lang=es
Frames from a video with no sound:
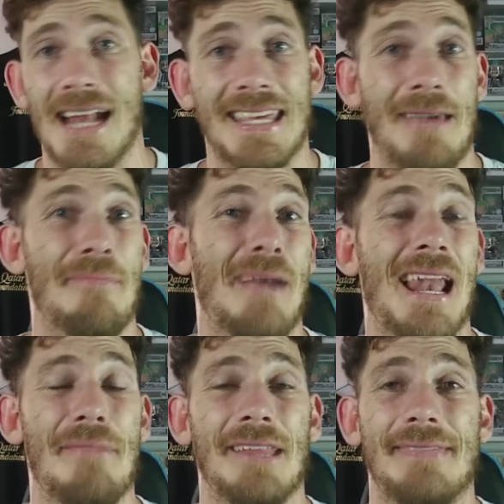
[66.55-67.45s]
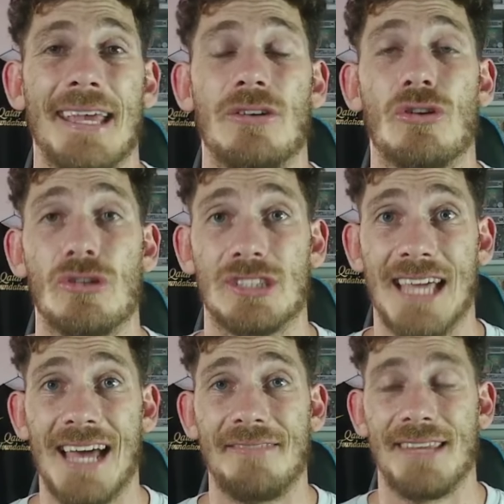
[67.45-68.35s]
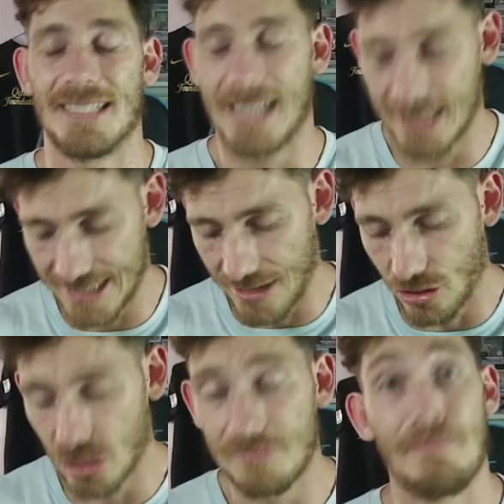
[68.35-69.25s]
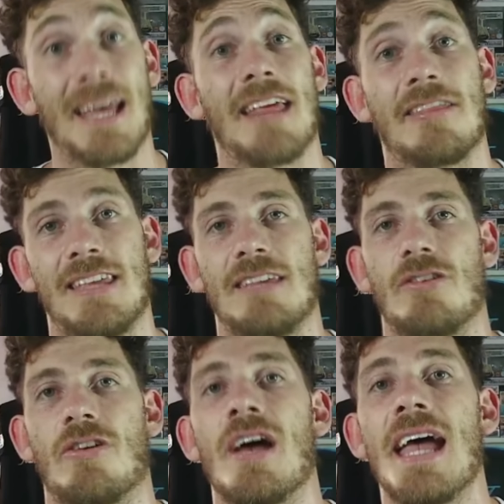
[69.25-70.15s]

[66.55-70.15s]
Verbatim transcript: que malamente no están descansando, merecido.